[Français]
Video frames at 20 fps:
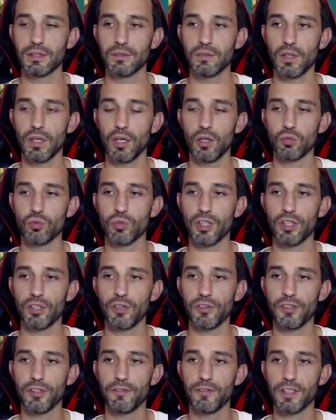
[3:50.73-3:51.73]
Voilà, en tout cas
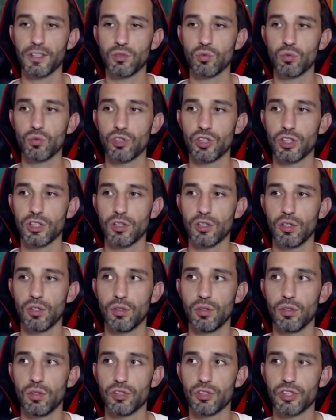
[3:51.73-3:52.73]
dans cette faction,
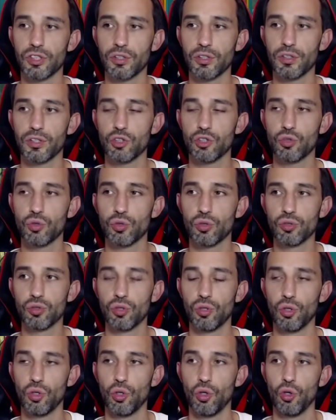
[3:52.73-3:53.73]
j'attends euh, j'attends des
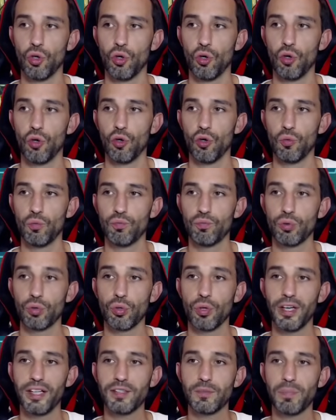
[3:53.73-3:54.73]
choses. Pour
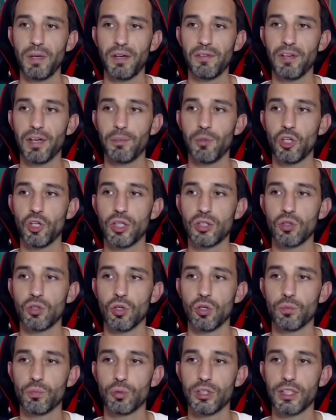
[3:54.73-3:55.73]
le reste, pas vraiment
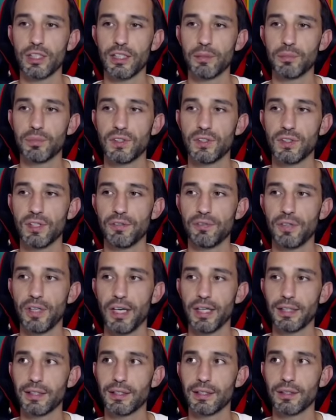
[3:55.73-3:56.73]
d'attente, peut-être un petit
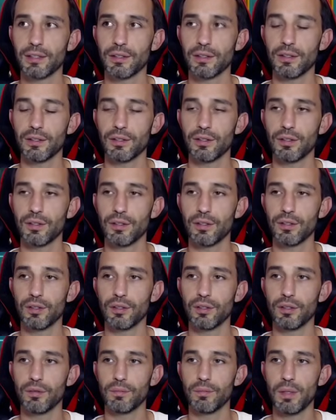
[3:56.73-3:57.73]
effraque,
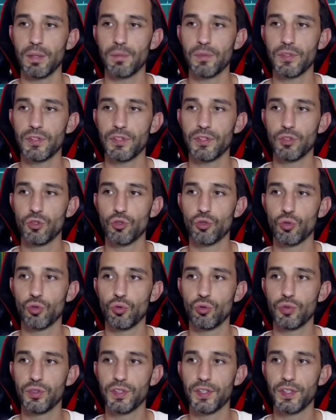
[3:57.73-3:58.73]
euh, même si je
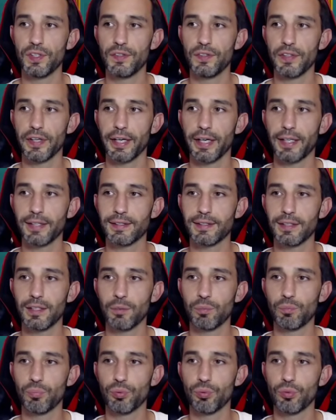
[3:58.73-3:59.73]
l'utiliserai assez
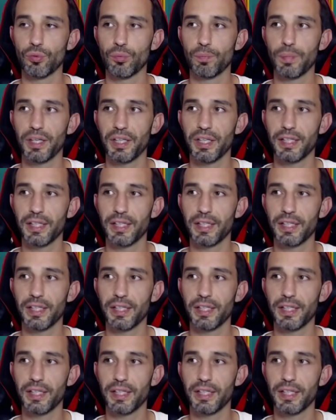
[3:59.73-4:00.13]
peu. Pas